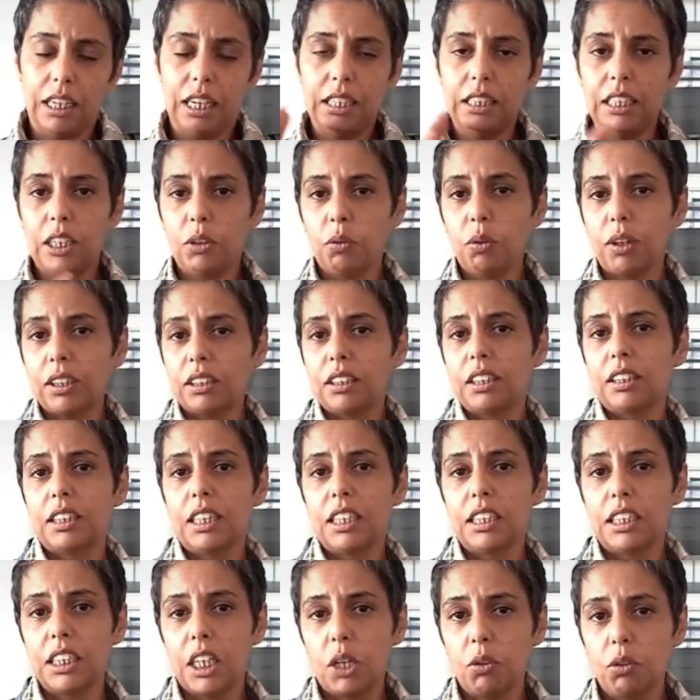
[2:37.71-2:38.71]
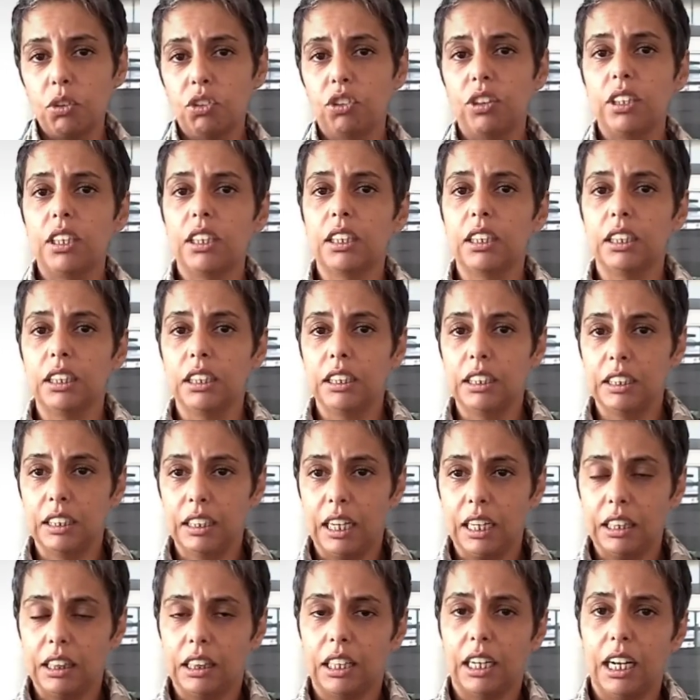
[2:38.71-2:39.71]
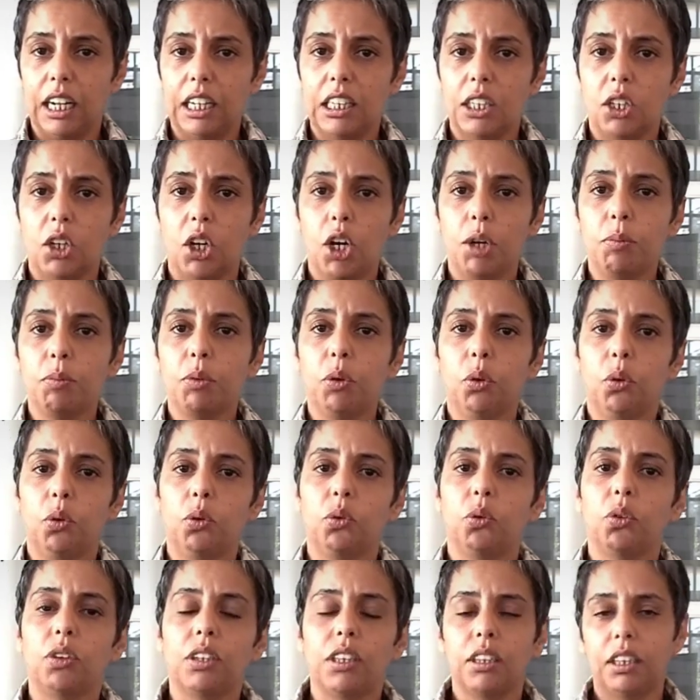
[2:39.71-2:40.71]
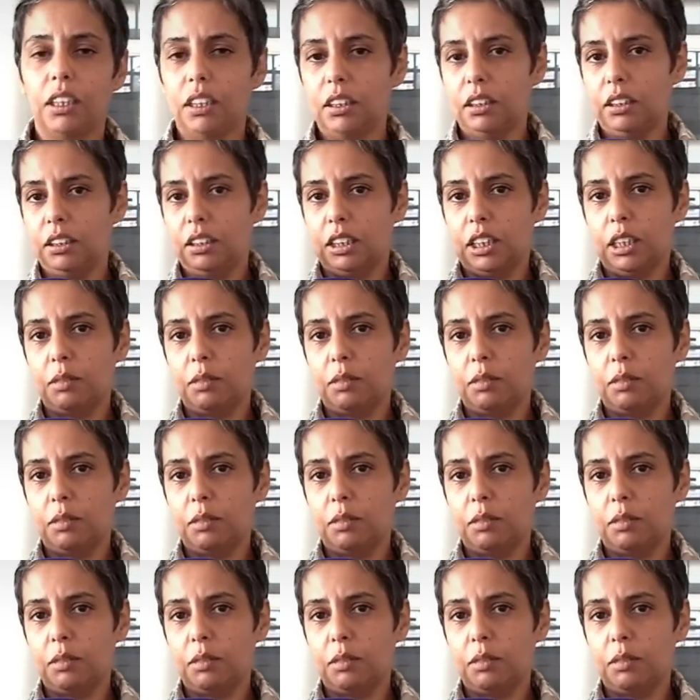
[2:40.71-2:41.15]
هذاك وقت التزاوج اللي ياثر عليهم يعودوا اكثر آه،